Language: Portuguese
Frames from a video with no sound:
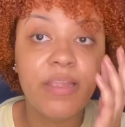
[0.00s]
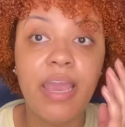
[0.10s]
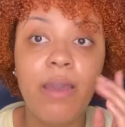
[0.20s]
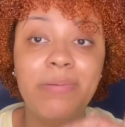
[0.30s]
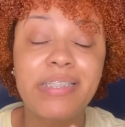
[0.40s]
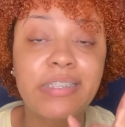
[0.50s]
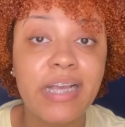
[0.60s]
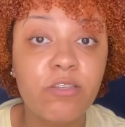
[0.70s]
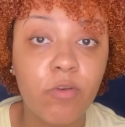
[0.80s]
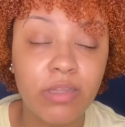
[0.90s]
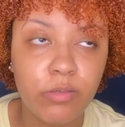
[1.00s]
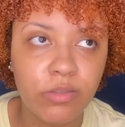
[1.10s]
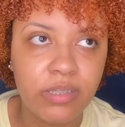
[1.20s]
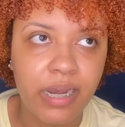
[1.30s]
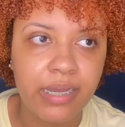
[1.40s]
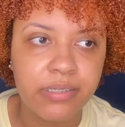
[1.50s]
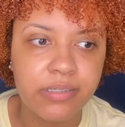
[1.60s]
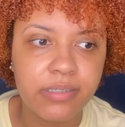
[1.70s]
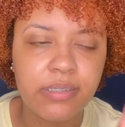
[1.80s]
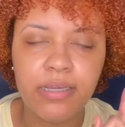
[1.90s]
É, vai ser
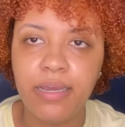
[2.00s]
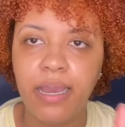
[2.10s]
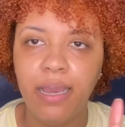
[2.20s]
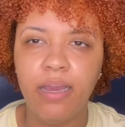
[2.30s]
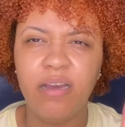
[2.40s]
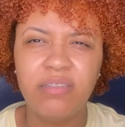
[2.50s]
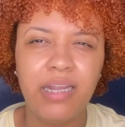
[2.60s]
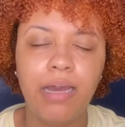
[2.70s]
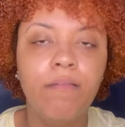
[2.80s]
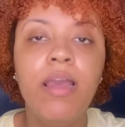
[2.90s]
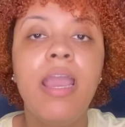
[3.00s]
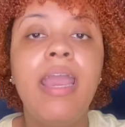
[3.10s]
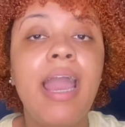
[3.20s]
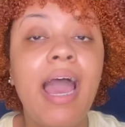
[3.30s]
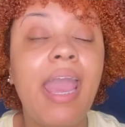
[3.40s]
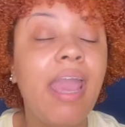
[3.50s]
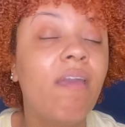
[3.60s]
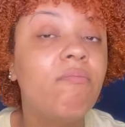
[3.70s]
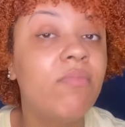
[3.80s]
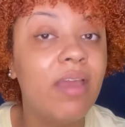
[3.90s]
743, é, sei lá. E
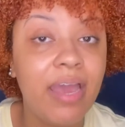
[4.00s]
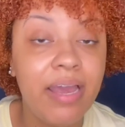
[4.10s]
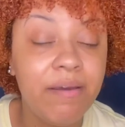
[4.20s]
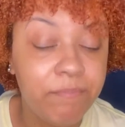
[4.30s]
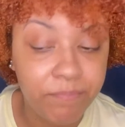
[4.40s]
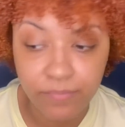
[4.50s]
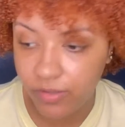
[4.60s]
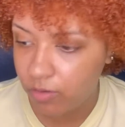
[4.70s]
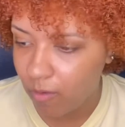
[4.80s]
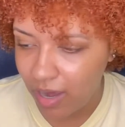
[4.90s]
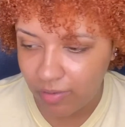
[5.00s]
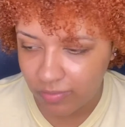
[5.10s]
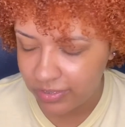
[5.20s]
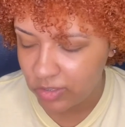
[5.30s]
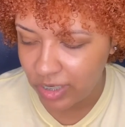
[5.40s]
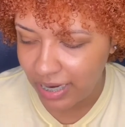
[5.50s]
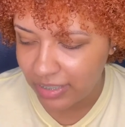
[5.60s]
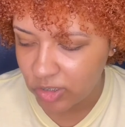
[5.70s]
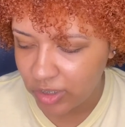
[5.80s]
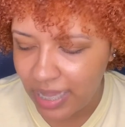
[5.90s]
aí, é, com água
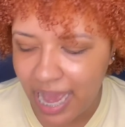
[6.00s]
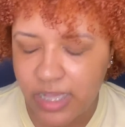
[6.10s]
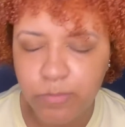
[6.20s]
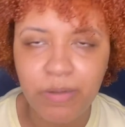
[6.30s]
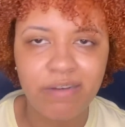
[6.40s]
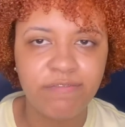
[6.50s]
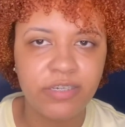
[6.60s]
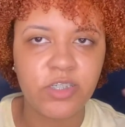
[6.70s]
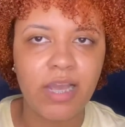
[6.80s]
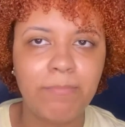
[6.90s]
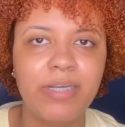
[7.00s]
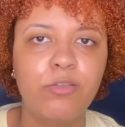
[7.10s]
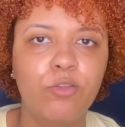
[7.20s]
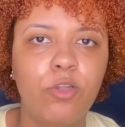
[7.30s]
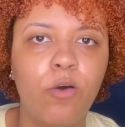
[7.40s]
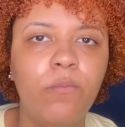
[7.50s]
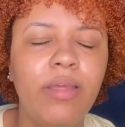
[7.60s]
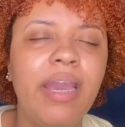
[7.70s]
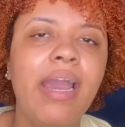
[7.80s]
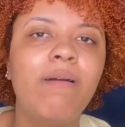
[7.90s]
oxigenada de 10 pra fechar mais o tom. E aí